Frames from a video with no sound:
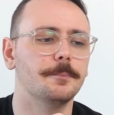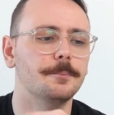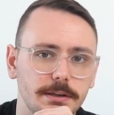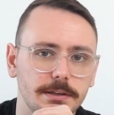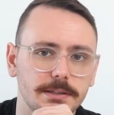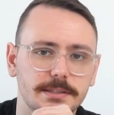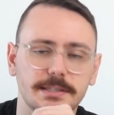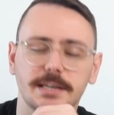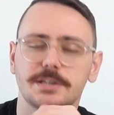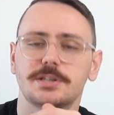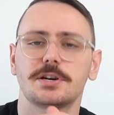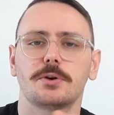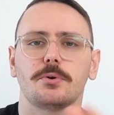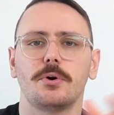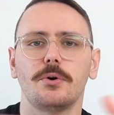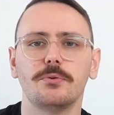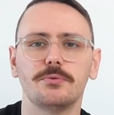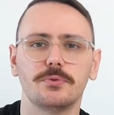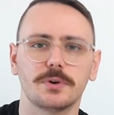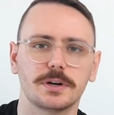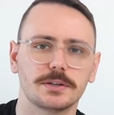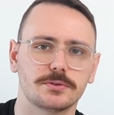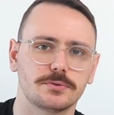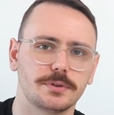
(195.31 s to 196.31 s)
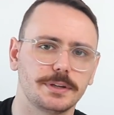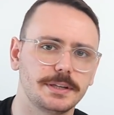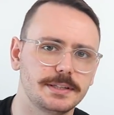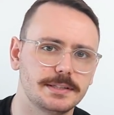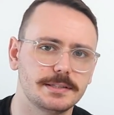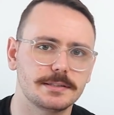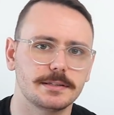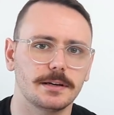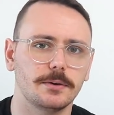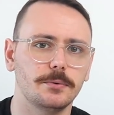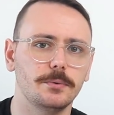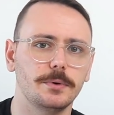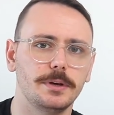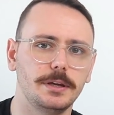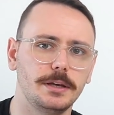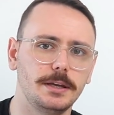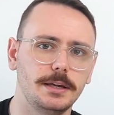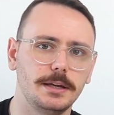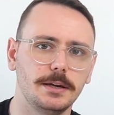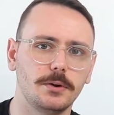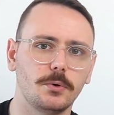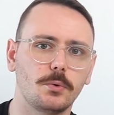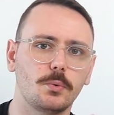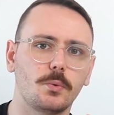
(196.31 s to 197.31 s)
E seja qual for a sua decisão,
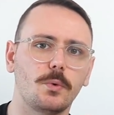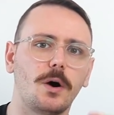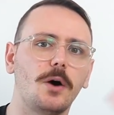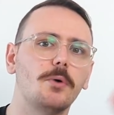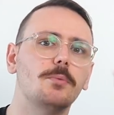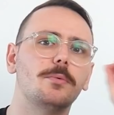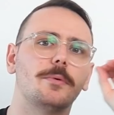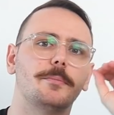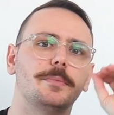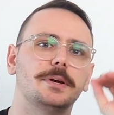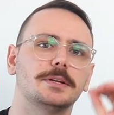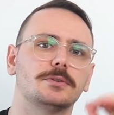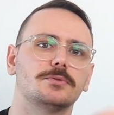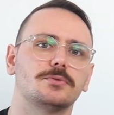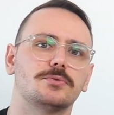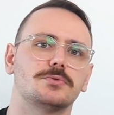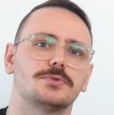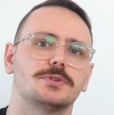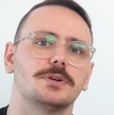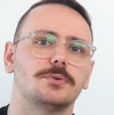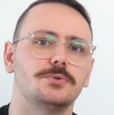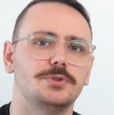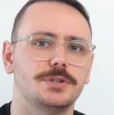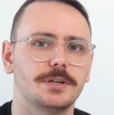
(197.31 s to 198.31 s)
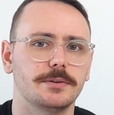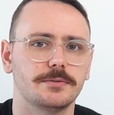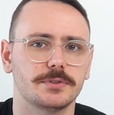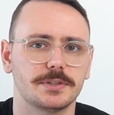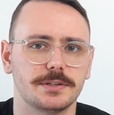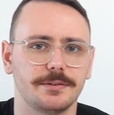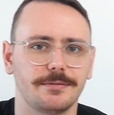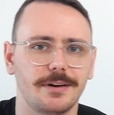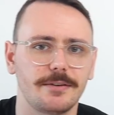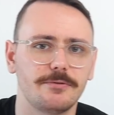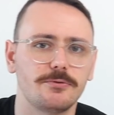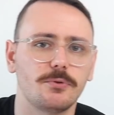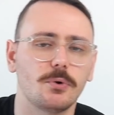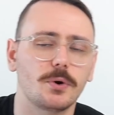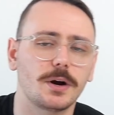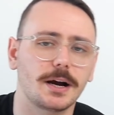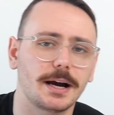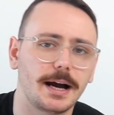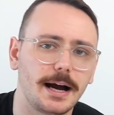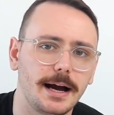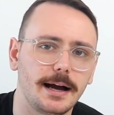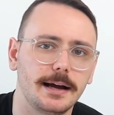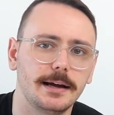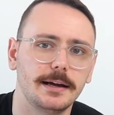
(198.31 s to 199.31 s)
em qual momento do seu dia você vai
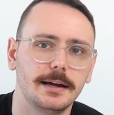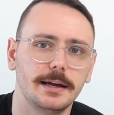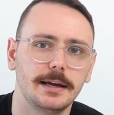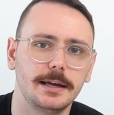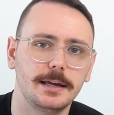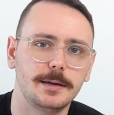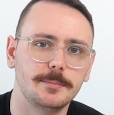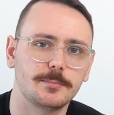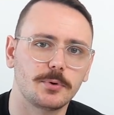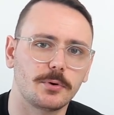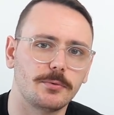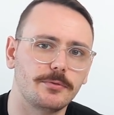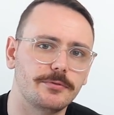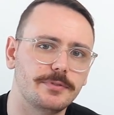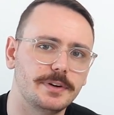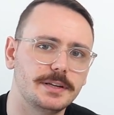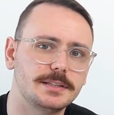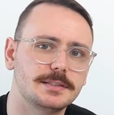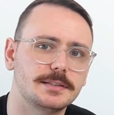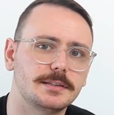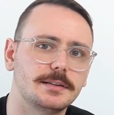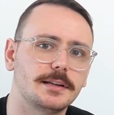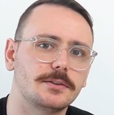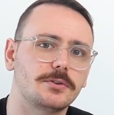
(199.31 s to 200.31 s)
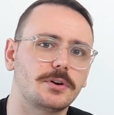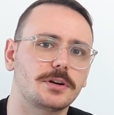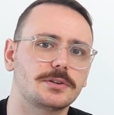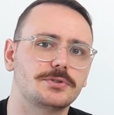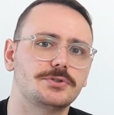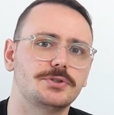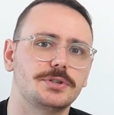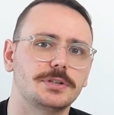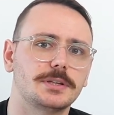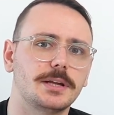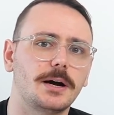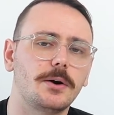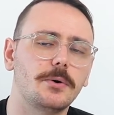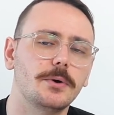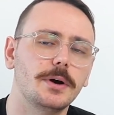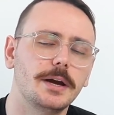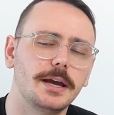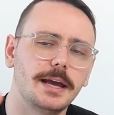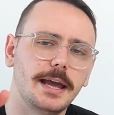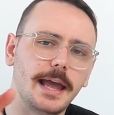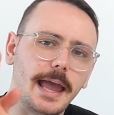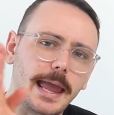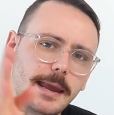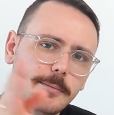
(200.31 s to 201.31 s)
focar em promover esse detox digital,
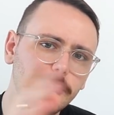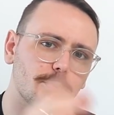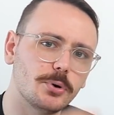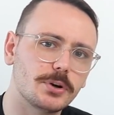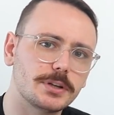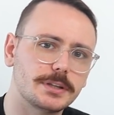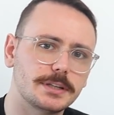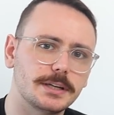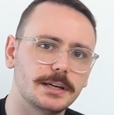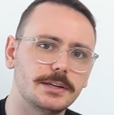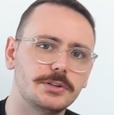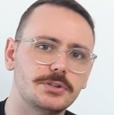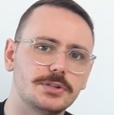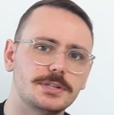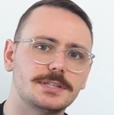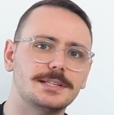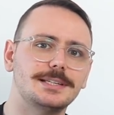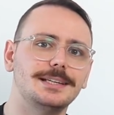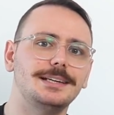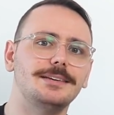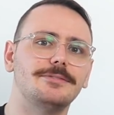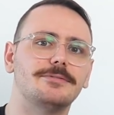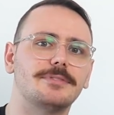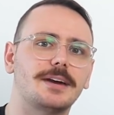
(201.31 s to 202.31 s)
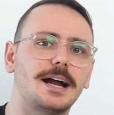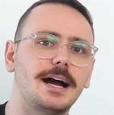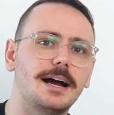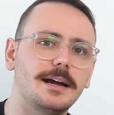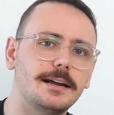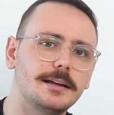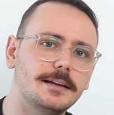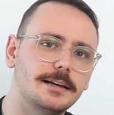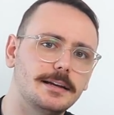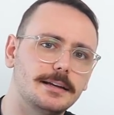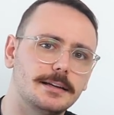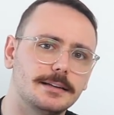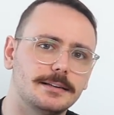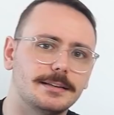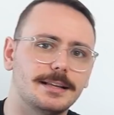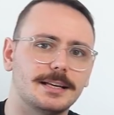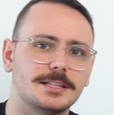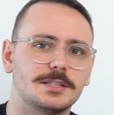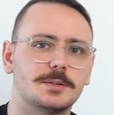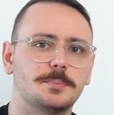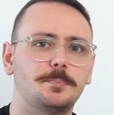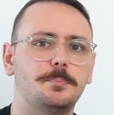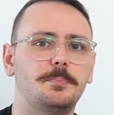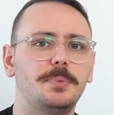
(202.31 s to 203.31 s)
é importante se livrar
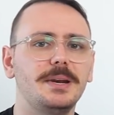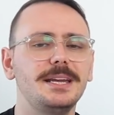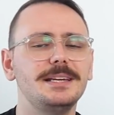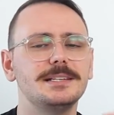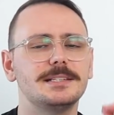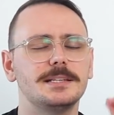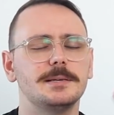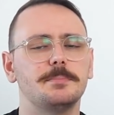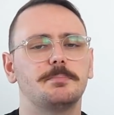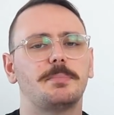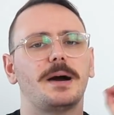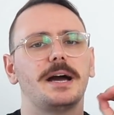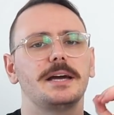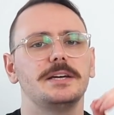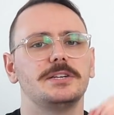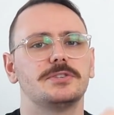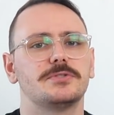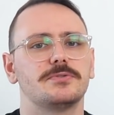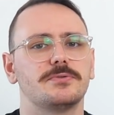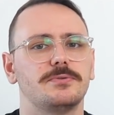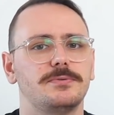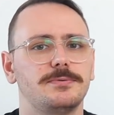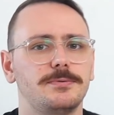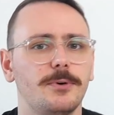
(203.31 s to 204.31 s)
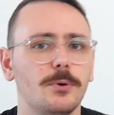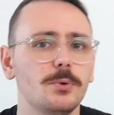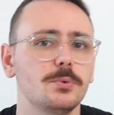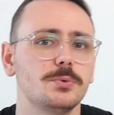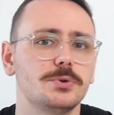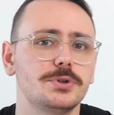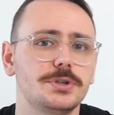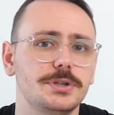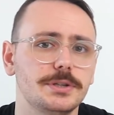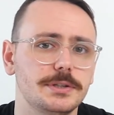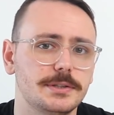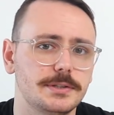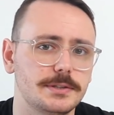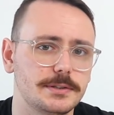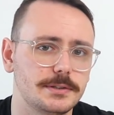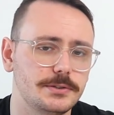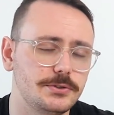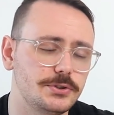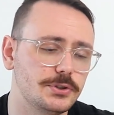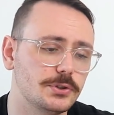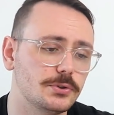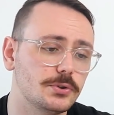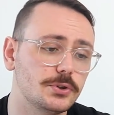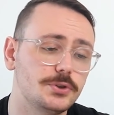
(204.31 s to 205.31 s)
das principais fontes
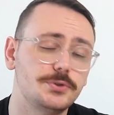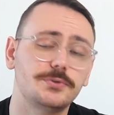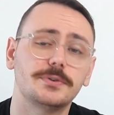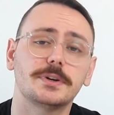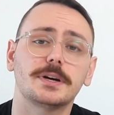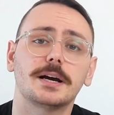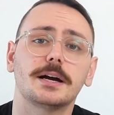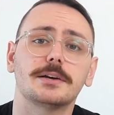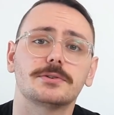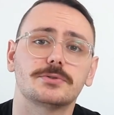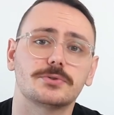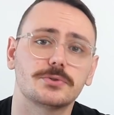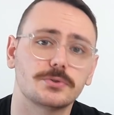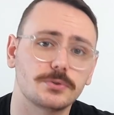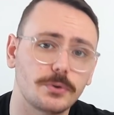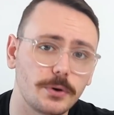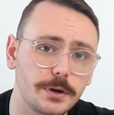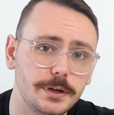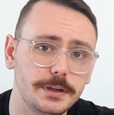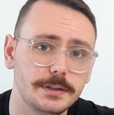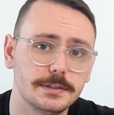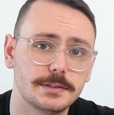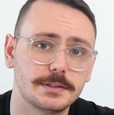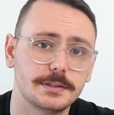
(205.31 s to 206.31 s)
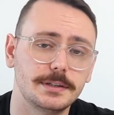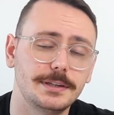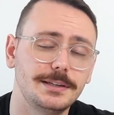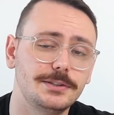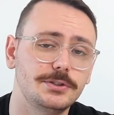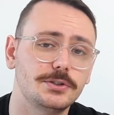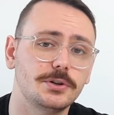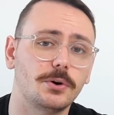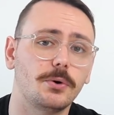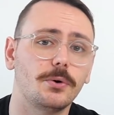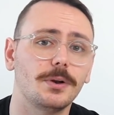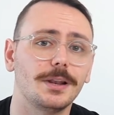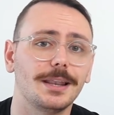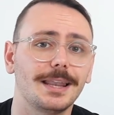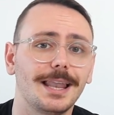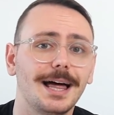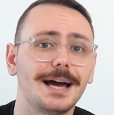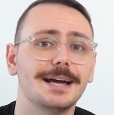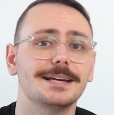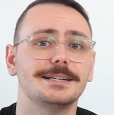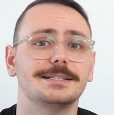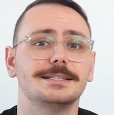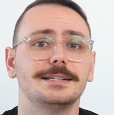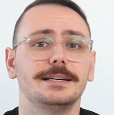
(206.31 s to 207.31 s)
de notificações e de
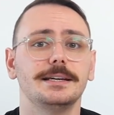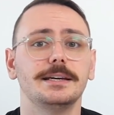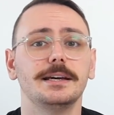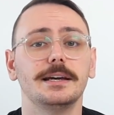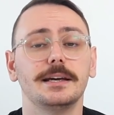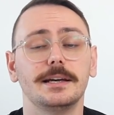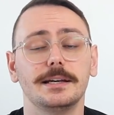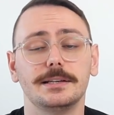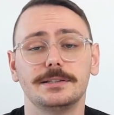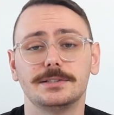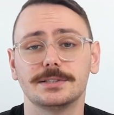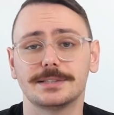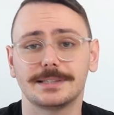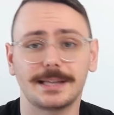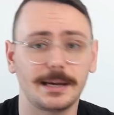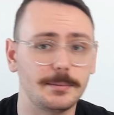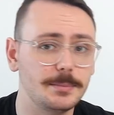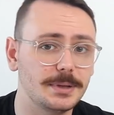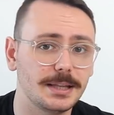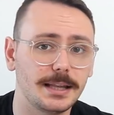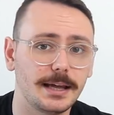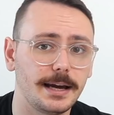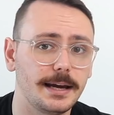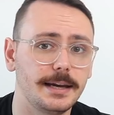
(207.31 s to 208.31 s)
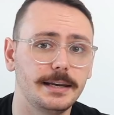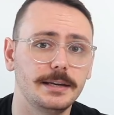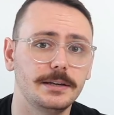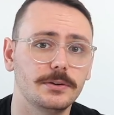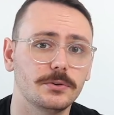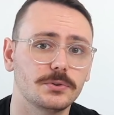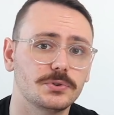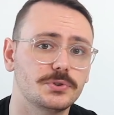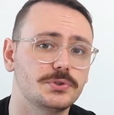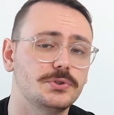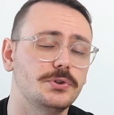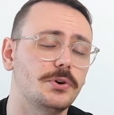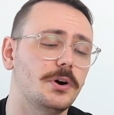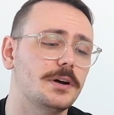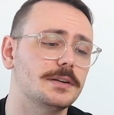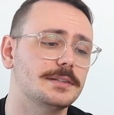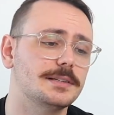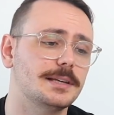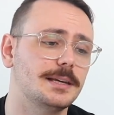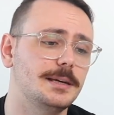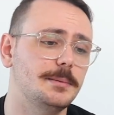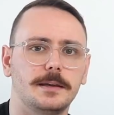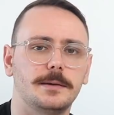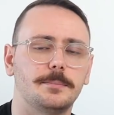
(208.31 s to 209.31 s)
rolagem de timeline
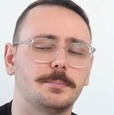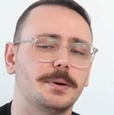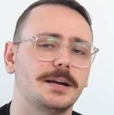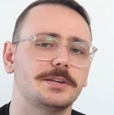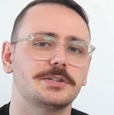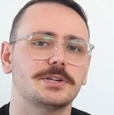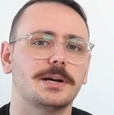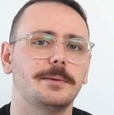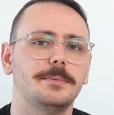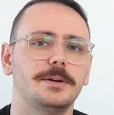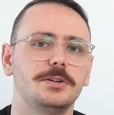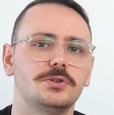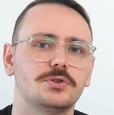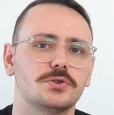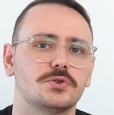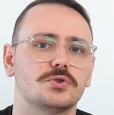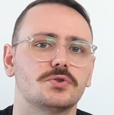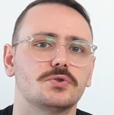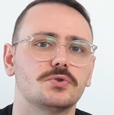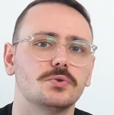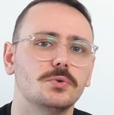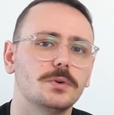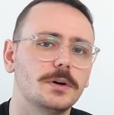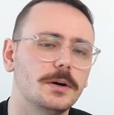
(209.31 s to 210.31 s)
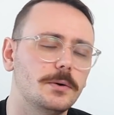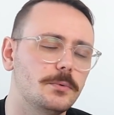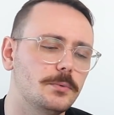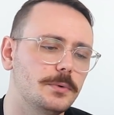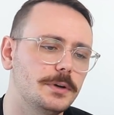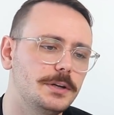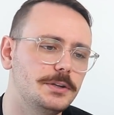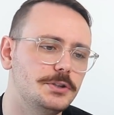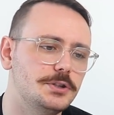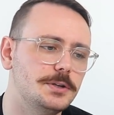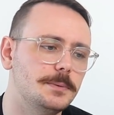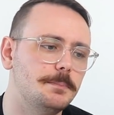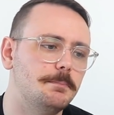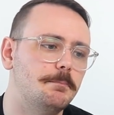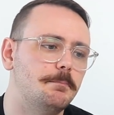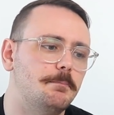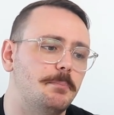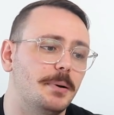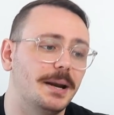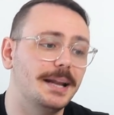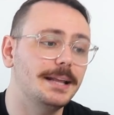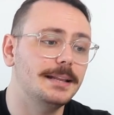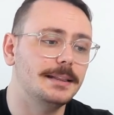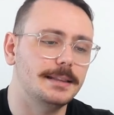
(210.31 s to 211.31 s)
ociosa que, que, praticamente sugam e te
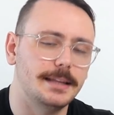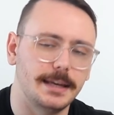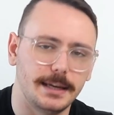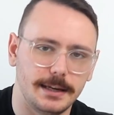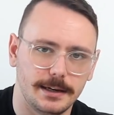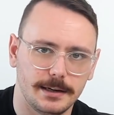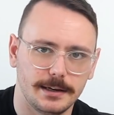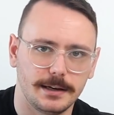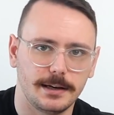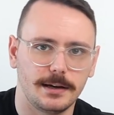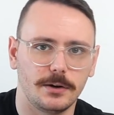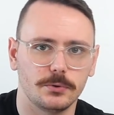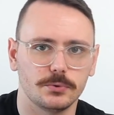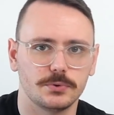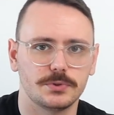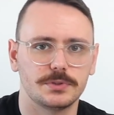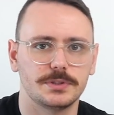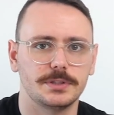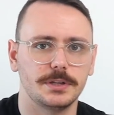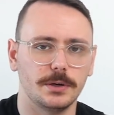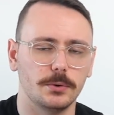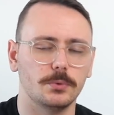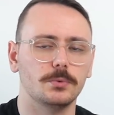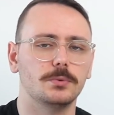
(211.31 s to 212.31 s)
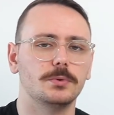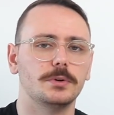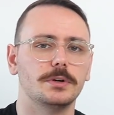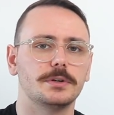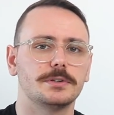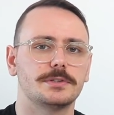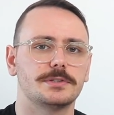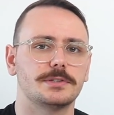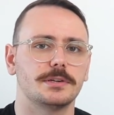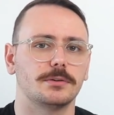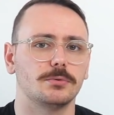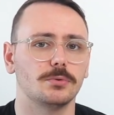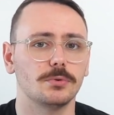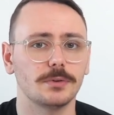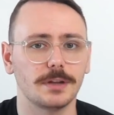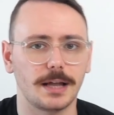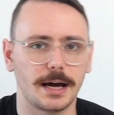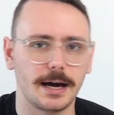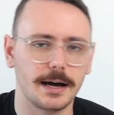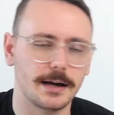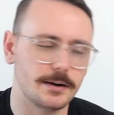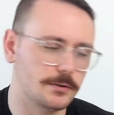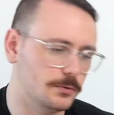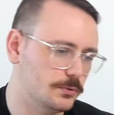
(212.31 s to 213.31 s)
prendem ao seu
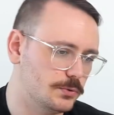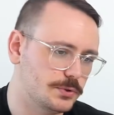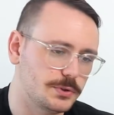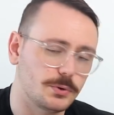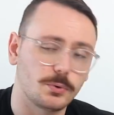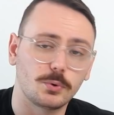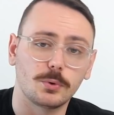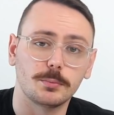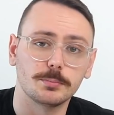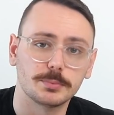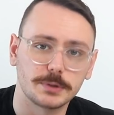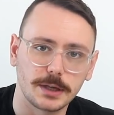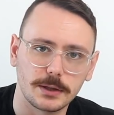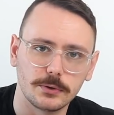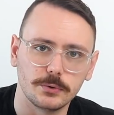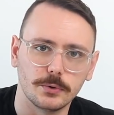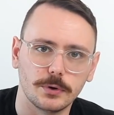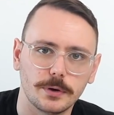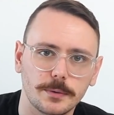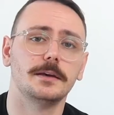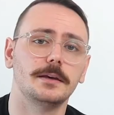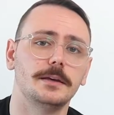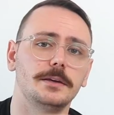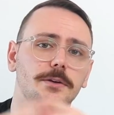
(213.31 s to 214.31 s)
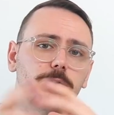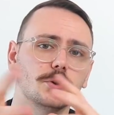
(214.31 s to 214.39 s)
celular ou ao seu computador.